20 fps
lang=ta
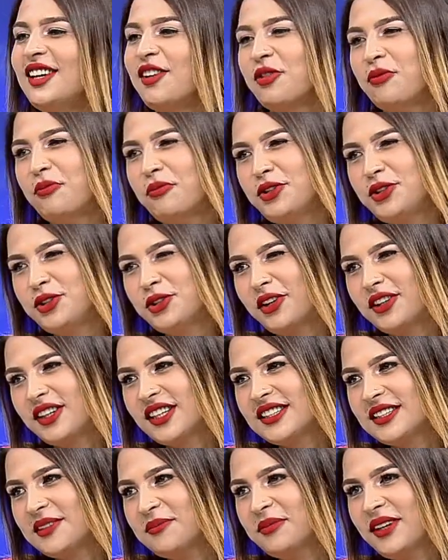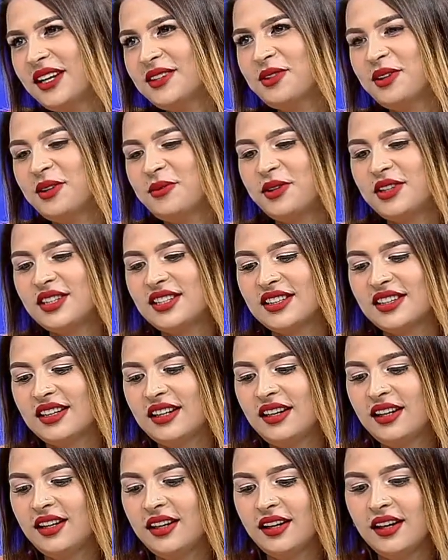நான் ரொம்ப ஷார்ட்டாக சிம்பிளாக சொல்லி
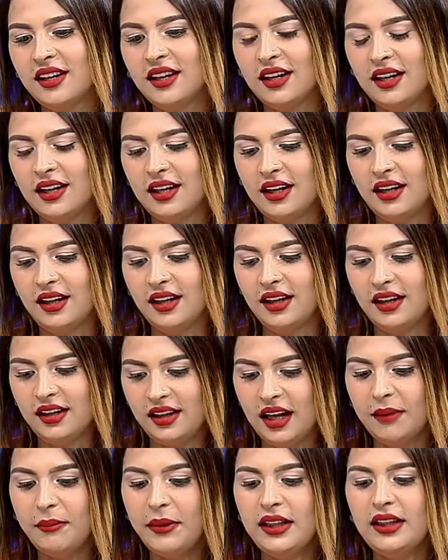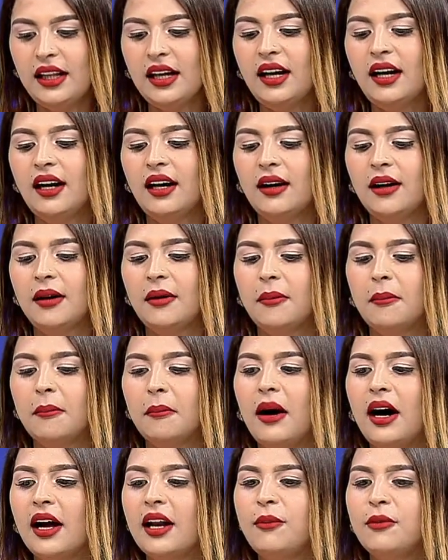முடிச்சிடுறேன் நமிதா
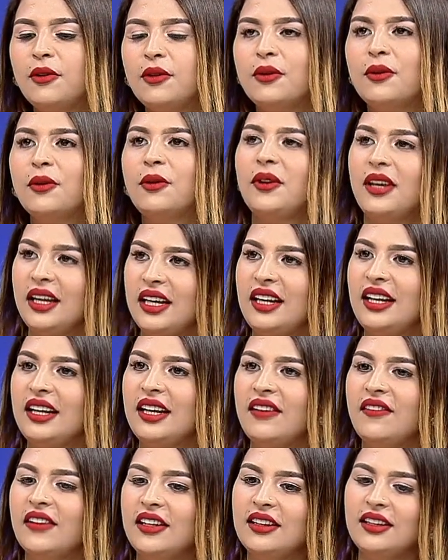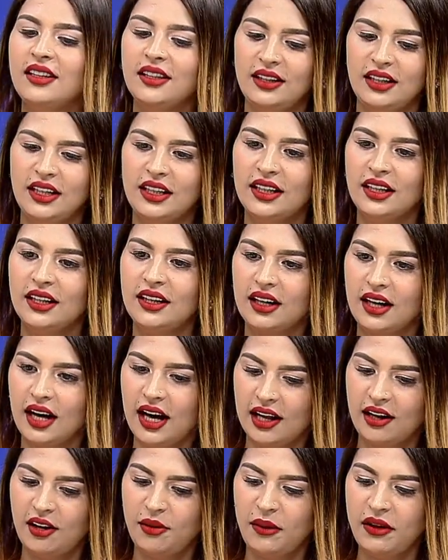மாரிமுத்து இன்னைக்கு வந்து நிற்கிறதுக்கு
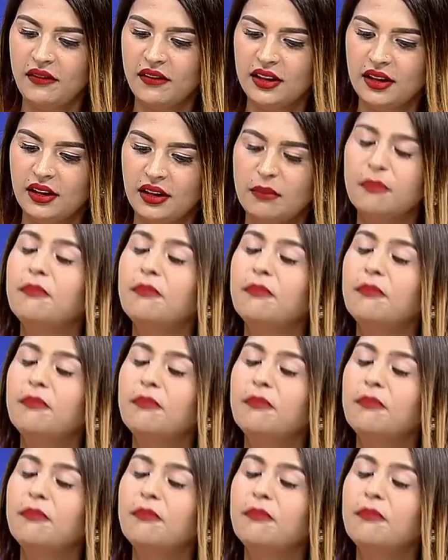காரணமே வந்து